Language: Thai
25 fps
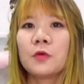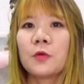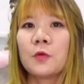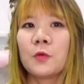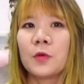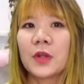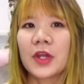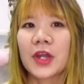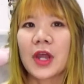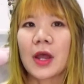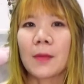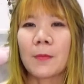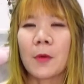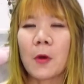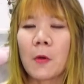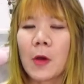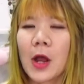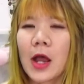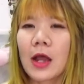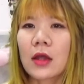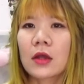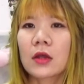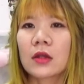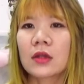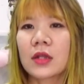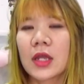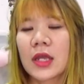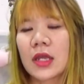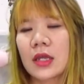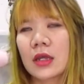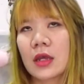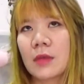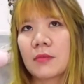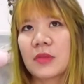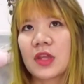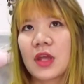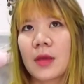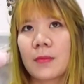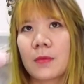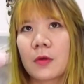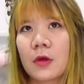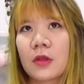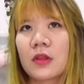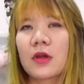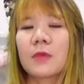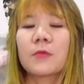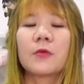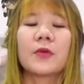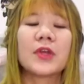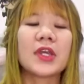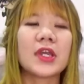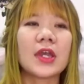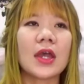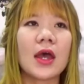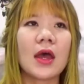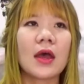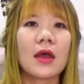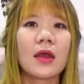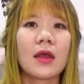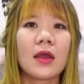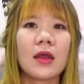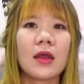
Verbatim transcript: ดูเลยค่ะเพราะว่าในคำศัพท์ข้อสอบโทอีกอะ